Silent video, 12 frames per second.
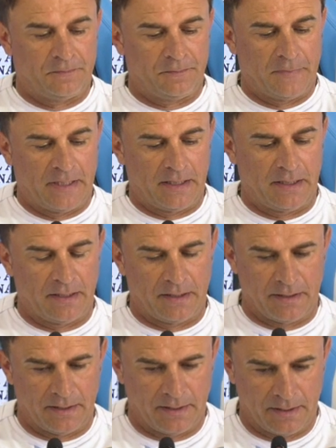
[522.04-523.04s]
Ma,
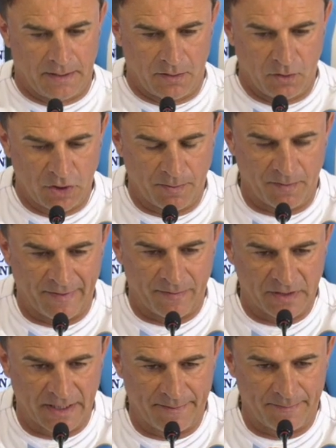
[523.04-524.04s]
eh, noi ci
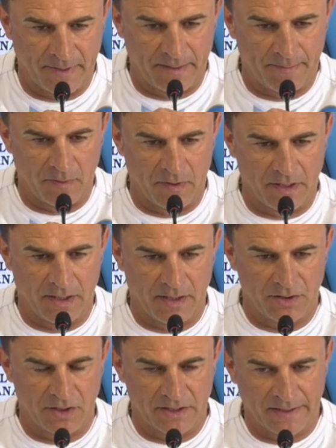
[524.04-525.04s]
proviamo sempre,
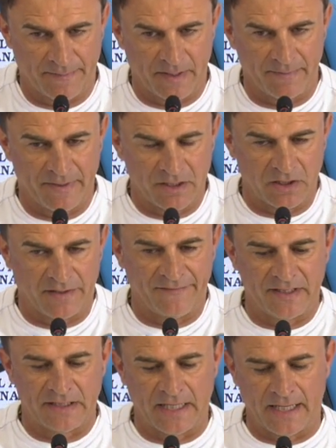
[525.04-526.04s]
poi c'è sempre di mezzo
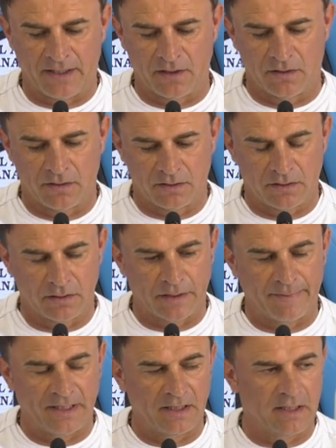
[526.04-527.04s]
l'avversario,
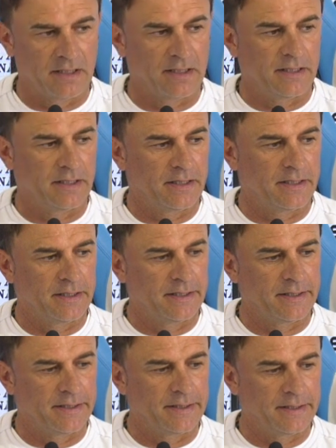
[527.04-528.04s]
sicuramente
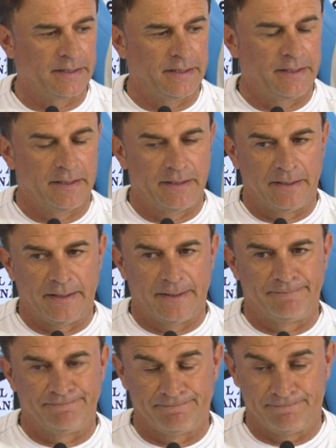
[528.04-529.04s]
eh,
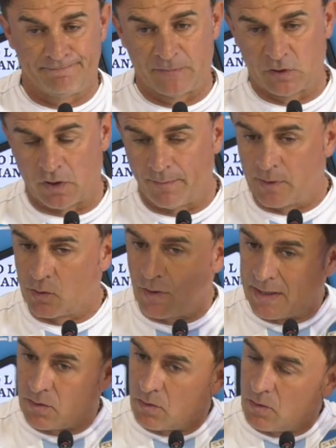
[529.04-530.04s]
sono
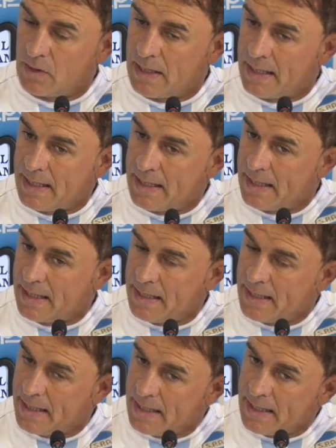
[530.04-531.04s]
abituato a,
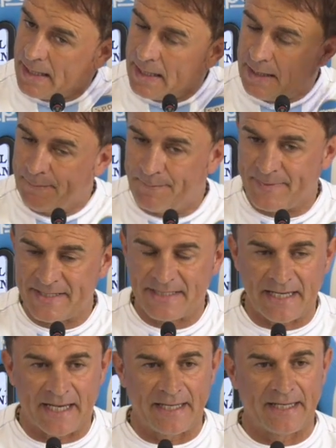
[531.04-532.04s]
a,
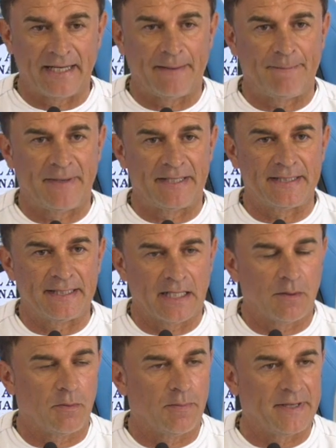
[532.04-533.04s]
pensare a partita
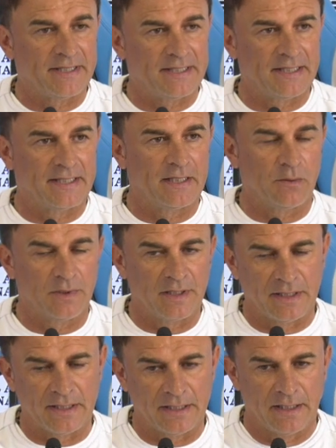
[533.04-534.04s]
dopo partita,
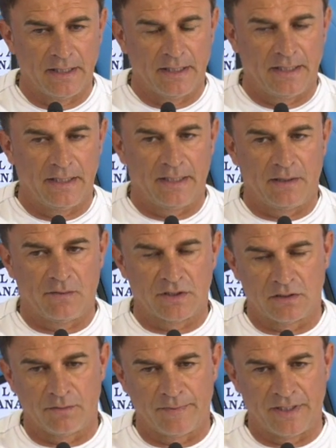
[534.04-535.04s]
quindi in
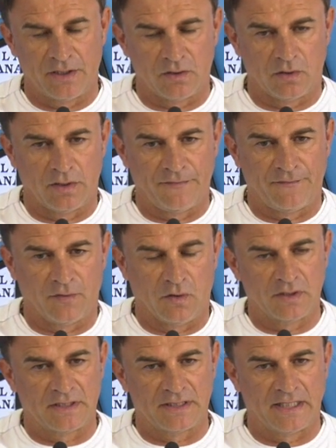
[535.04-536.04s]
questo momento le
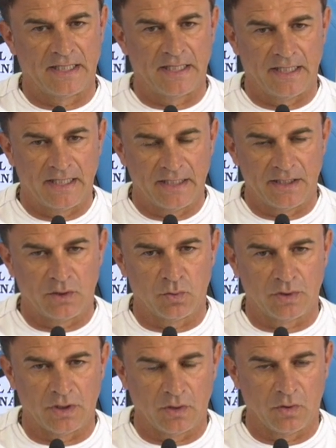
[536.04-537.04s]
forze di
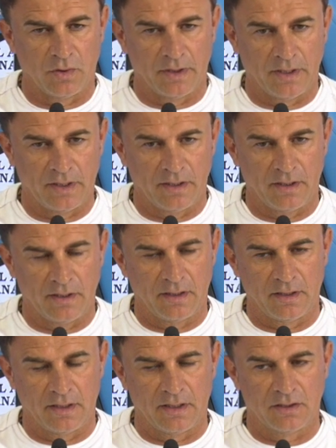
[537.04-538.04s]
tutti
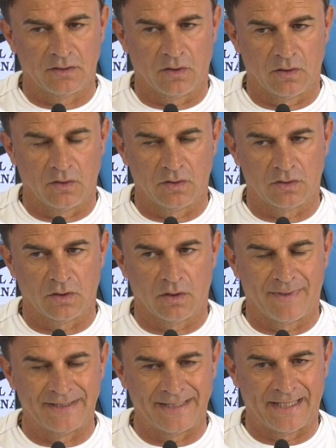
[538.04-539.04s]
noi sono, sono
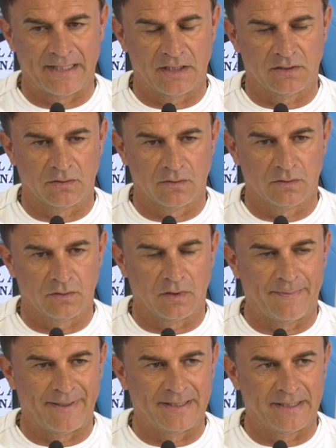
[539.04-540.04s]
basate su,
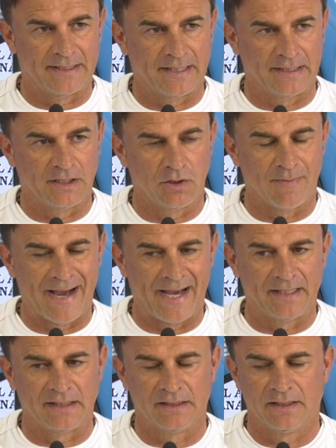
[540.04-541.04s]
sulla partita di
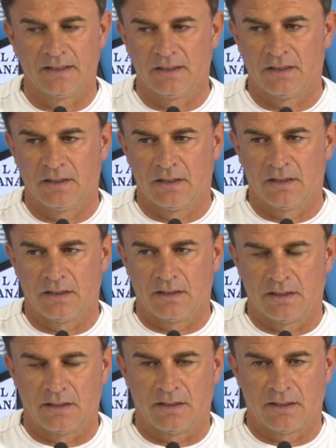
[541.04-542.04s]
domani
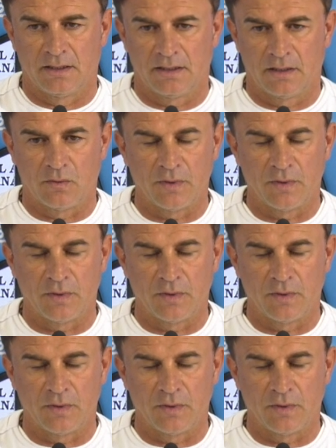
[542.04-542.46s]
eh, e